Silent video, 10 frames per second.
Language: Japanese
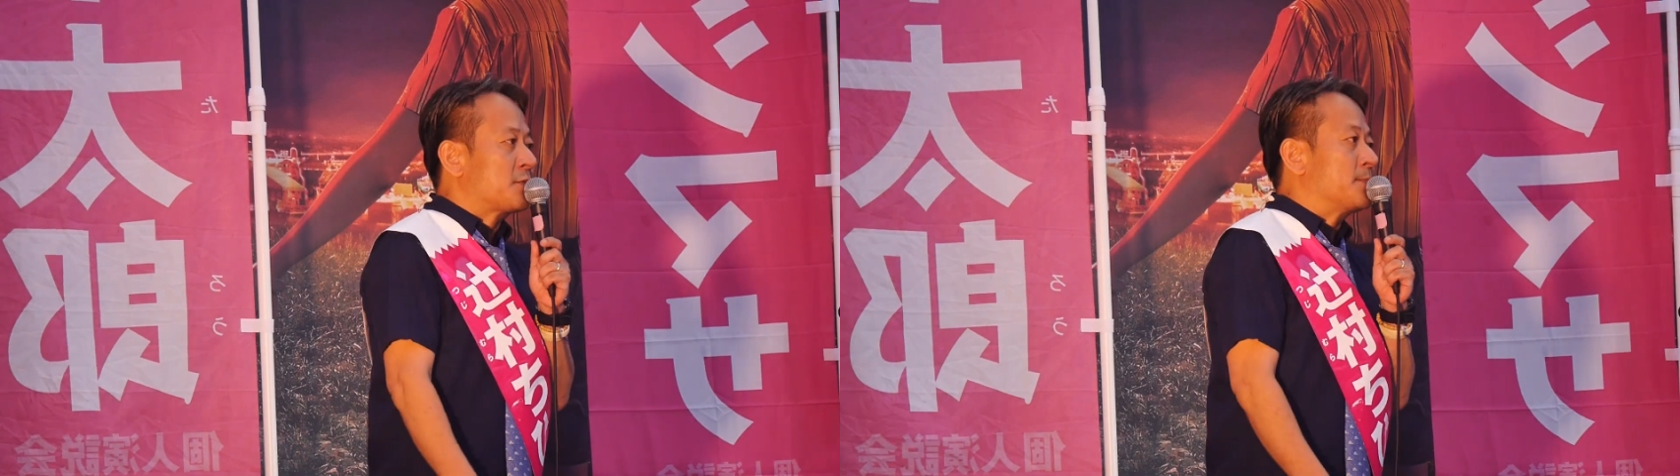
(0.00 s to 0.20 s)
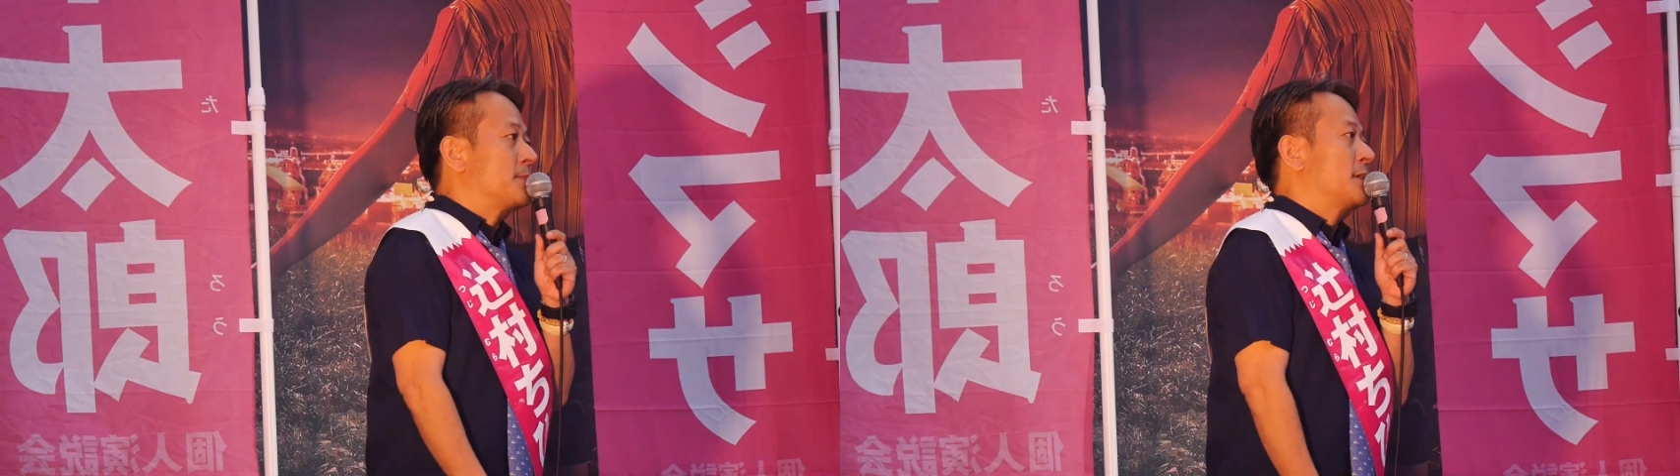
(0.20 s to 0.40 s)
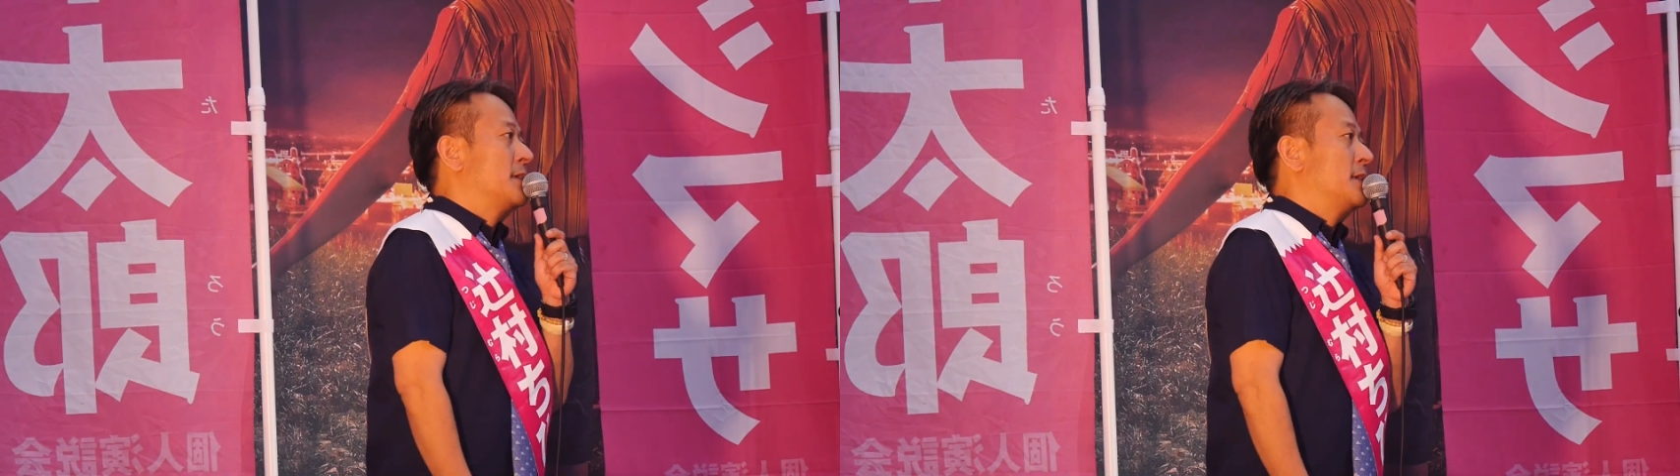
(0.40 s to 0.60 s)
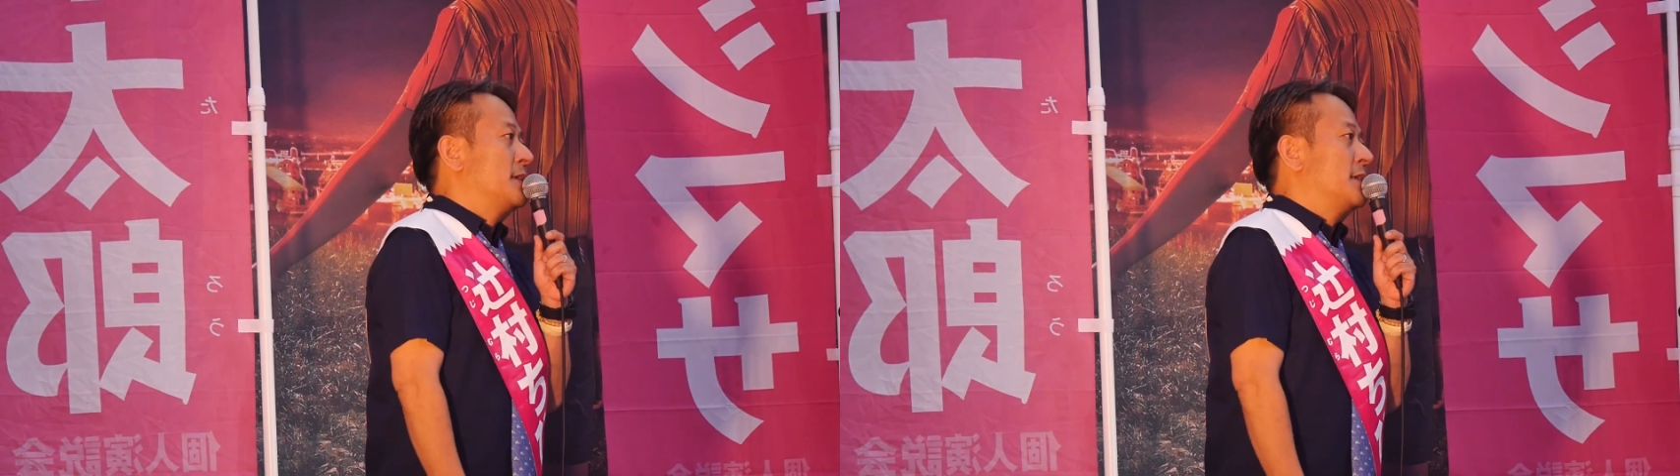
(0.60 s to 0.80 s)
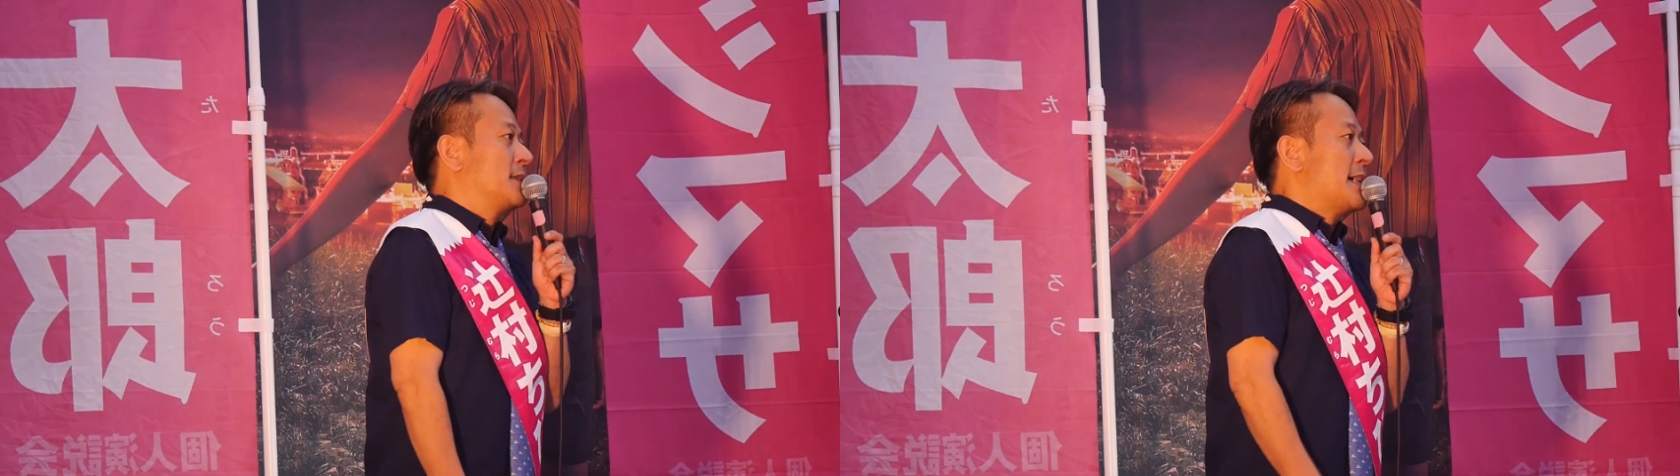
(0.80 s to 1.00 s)
る
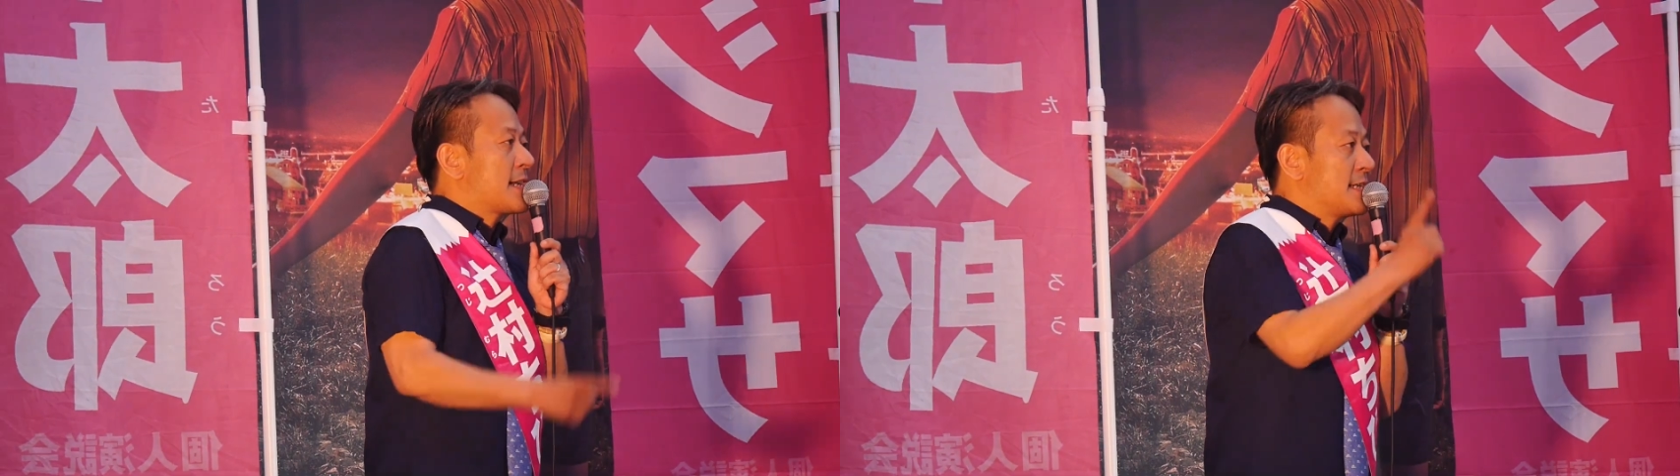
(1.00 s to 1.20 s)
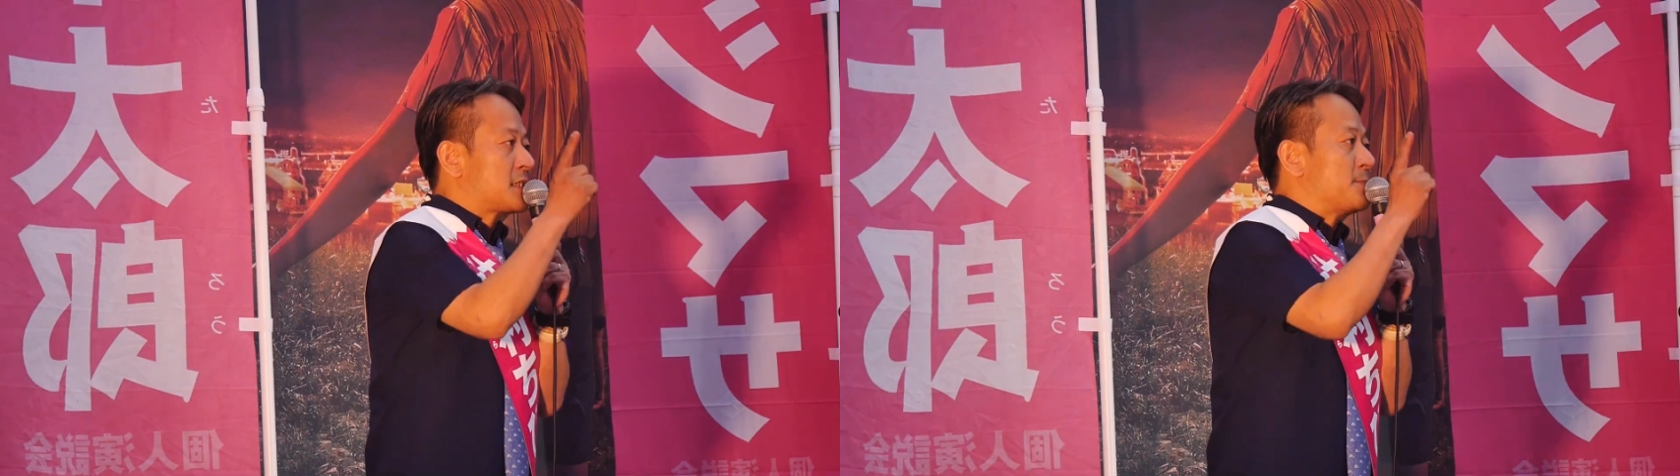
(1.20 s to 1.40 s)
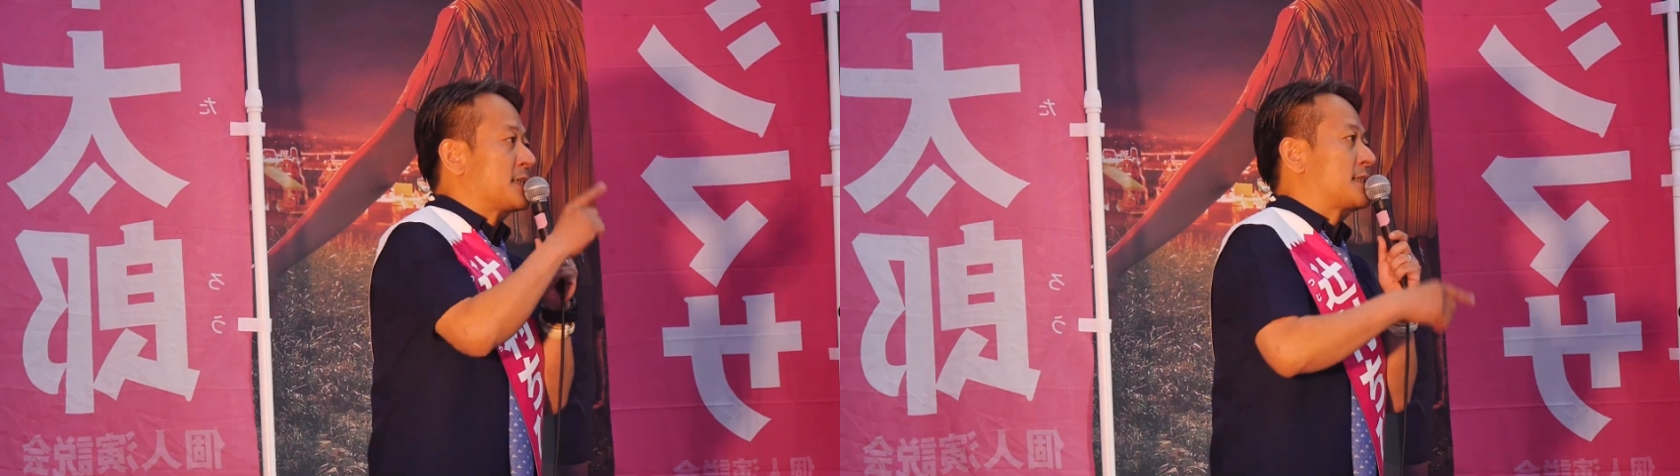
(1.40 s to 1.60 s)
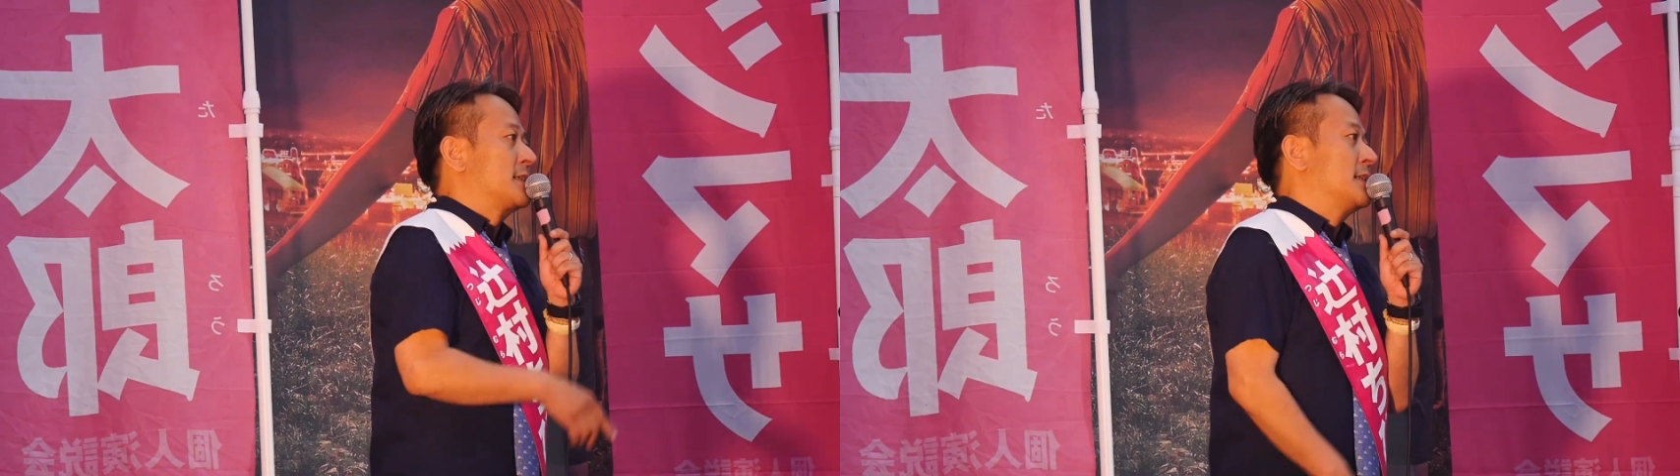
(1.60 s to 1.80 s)
断言します